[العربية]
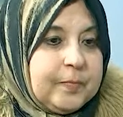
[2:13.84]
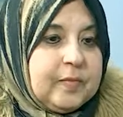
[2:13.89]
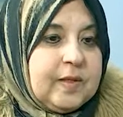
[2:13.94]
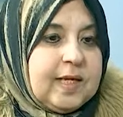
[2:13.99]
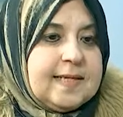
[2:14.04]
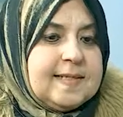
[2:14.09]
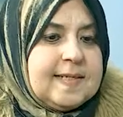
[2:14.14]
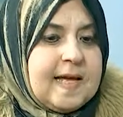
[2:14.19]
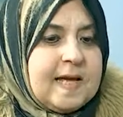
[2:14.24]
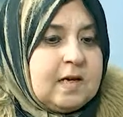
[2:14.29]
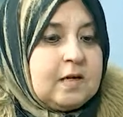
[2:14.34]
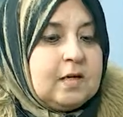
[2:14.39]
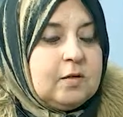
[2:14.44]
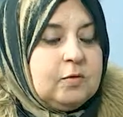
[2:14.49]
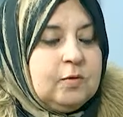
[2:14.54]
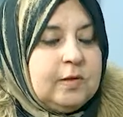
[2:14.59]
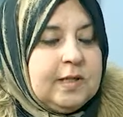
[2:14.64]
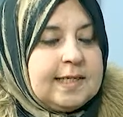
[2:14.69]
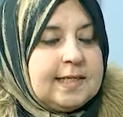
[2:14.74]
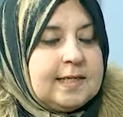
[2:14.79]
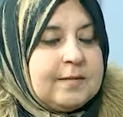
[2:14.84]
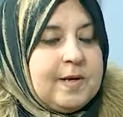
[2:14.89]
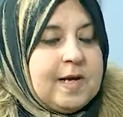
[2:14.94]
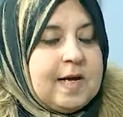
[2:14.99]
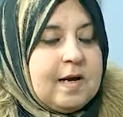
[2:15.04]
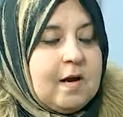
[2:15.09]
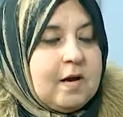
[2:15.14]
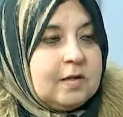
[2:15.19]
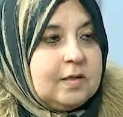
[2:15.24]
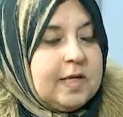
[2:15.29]
زي قانون الجاذبيه
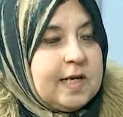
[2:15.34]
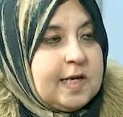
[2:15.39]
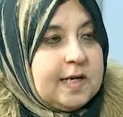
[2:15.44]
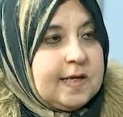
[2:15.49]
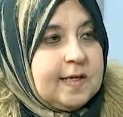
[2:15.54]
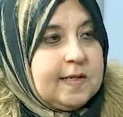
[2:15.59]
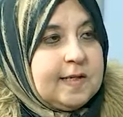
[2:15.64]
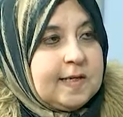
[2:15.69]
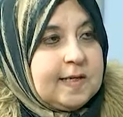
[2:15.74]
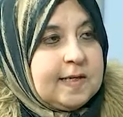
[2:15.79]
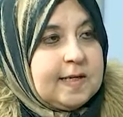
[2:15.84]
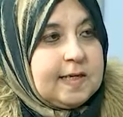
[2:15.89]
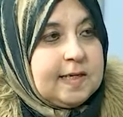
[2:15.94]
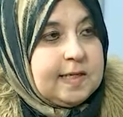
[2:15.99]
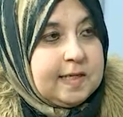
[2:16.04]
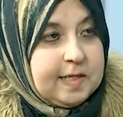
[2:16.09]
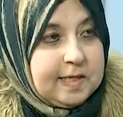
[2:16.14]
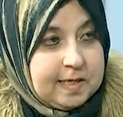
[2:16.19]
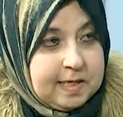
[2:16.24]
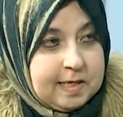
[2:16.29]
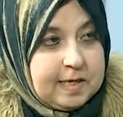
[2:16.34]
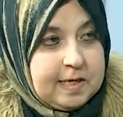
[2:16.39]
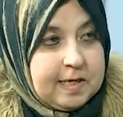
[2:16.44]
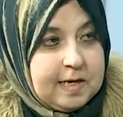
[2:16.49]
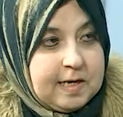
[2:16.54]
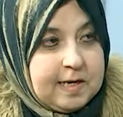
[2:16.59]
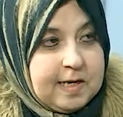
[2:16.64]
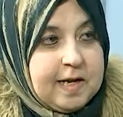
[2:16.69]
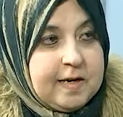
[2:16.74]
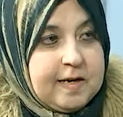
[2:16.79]
الارضيه كده
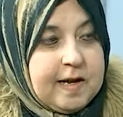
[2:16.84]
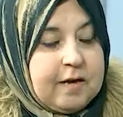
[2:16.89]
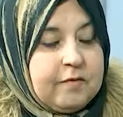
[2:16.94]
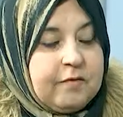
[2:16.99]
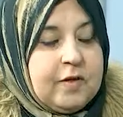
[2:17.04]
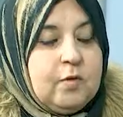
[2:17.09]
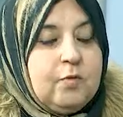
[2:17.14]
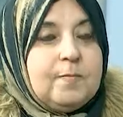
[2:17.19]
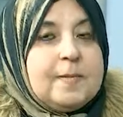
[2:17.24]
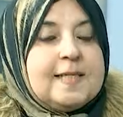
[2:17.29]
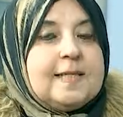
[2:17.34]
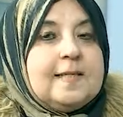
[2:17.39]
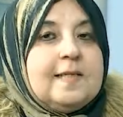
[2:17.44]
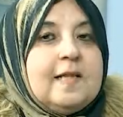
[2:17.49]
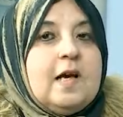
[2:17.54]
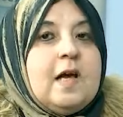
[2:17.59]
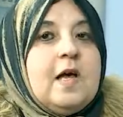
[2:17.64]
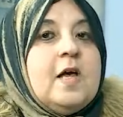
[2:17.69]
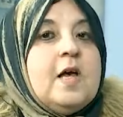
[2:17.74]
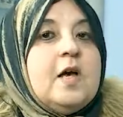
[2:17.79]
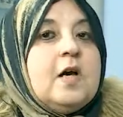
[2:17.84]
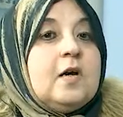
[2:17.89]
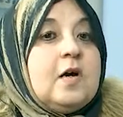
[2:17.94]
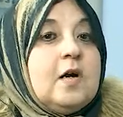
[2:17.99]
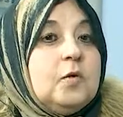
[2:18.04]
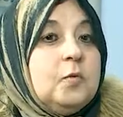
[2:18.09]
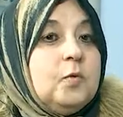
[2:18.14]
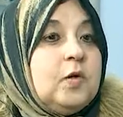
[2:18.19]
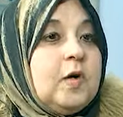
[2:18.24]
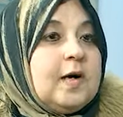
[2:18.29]
اللي احنا عارفينه بس ده
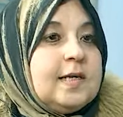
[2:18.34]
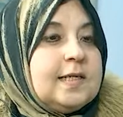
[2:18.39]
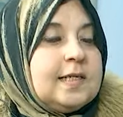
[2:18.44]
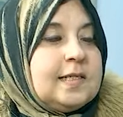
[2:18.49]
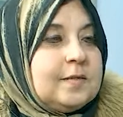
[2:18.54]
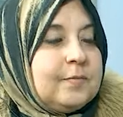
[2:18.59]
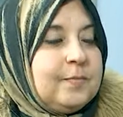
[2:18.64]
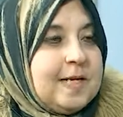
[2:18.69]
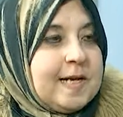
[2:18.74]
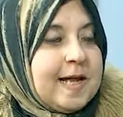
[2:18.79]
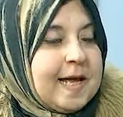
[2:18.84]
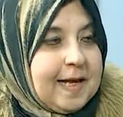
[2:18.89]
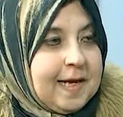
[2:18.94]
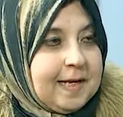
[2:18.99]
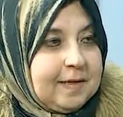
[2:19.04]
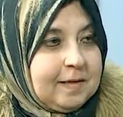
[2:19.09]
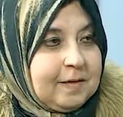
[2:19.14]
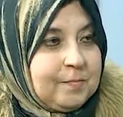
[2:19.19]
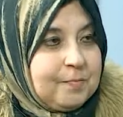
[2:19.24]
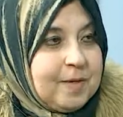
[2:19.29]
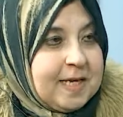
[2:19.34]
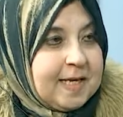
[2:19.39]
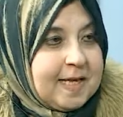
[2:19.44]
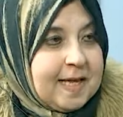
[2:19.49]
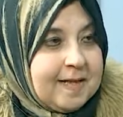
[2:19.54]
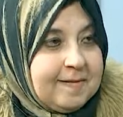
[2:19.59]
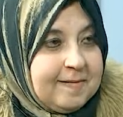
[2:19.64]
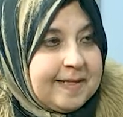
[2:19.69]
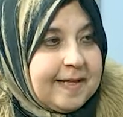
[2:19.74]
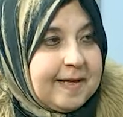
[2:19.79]
قانون خاص بينا احنا بيك
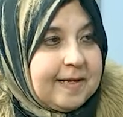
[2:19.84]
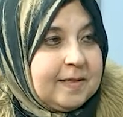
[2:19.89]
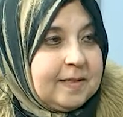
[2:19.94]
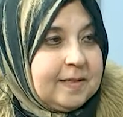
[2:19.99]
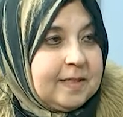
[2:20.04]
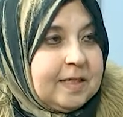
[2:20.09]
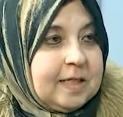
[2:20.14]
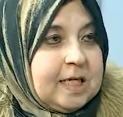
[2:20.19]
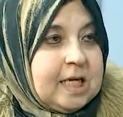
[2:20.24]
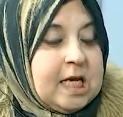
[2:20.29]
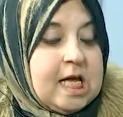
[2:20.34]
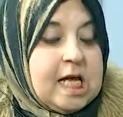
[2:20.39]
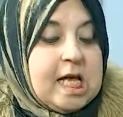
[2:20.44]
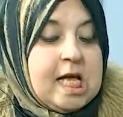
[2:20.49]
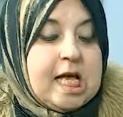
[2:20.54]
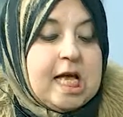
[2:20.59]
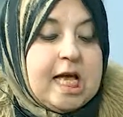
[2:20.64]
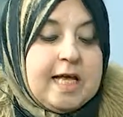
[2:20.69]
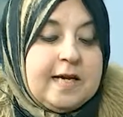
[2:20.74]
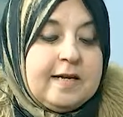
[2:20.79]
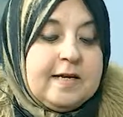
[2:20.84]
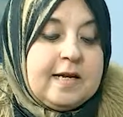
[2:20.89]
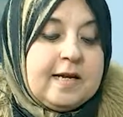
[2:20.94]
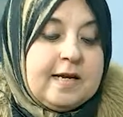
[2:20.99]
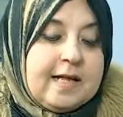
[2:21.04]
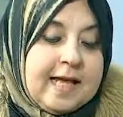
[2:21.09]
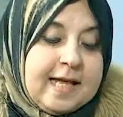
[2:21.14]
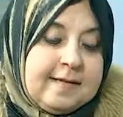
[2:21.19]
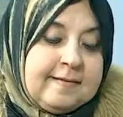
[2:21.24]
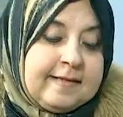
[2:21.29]
انت ان
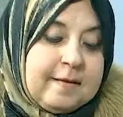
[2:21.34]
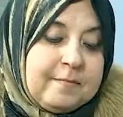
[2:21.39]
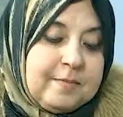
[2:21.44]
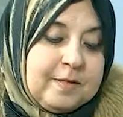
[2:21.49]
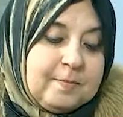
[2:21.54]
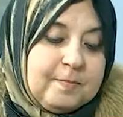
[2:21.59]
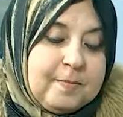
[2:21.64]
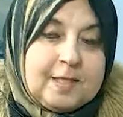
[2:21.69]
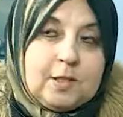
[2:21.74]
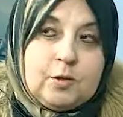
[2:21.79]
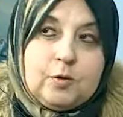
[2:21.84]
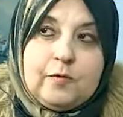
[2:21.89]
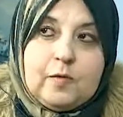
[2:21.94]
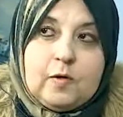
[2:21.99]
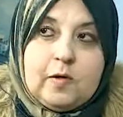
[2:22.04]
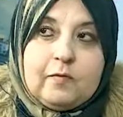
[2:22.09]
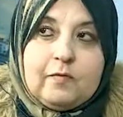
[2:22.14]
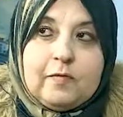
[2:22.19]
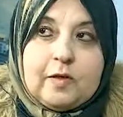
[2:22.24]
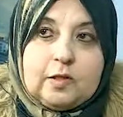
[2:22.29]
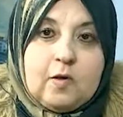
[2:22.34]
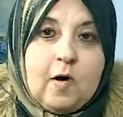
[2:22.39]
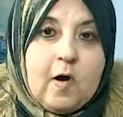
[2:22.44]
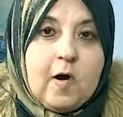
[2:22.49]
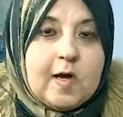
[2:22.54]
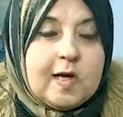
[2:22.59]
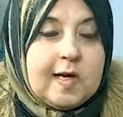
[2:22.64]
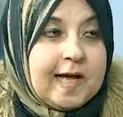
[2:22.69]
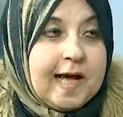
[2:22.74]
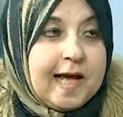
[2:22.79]
اللي انت بتبثه في
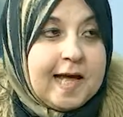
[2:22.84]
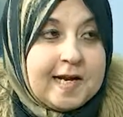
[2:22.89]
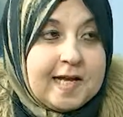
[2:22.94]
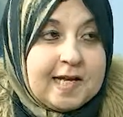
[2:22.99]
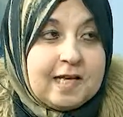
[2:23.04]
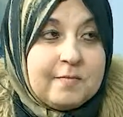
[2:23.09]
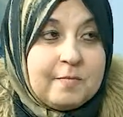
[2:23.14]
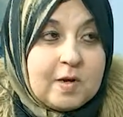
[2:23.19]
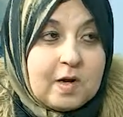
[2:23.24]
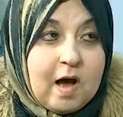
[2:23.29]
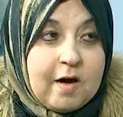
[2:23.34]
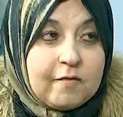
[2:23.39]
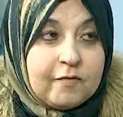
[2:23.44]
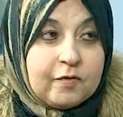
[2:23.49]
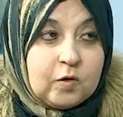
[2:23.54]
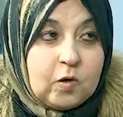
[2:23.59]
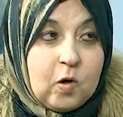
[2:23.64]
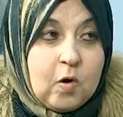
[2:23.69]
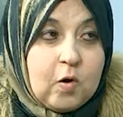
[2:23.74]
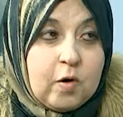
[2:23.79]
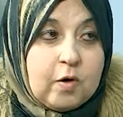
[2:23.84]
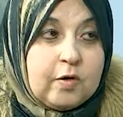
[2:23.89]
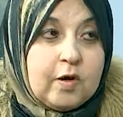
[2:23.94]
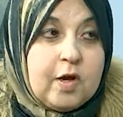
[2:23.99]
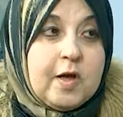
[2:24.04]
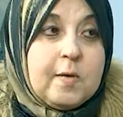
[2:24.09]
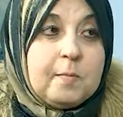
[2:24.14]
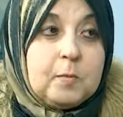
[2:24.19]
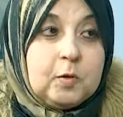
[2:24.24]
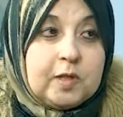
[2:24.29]
الفضاء الخارجي من افكار
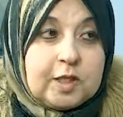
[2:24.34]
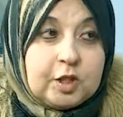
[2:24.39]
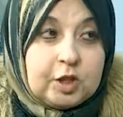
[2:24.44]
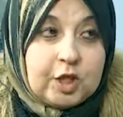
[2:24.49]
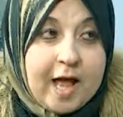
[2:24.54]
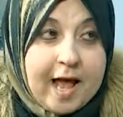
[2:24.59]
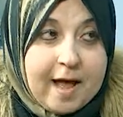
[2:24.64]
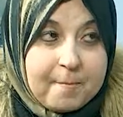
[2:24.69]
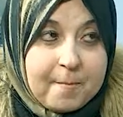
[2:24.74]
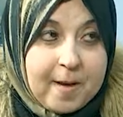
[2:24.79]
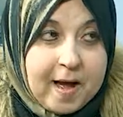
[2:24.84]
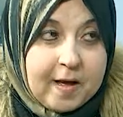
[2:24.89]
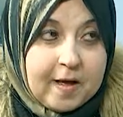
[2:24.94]
متشائمه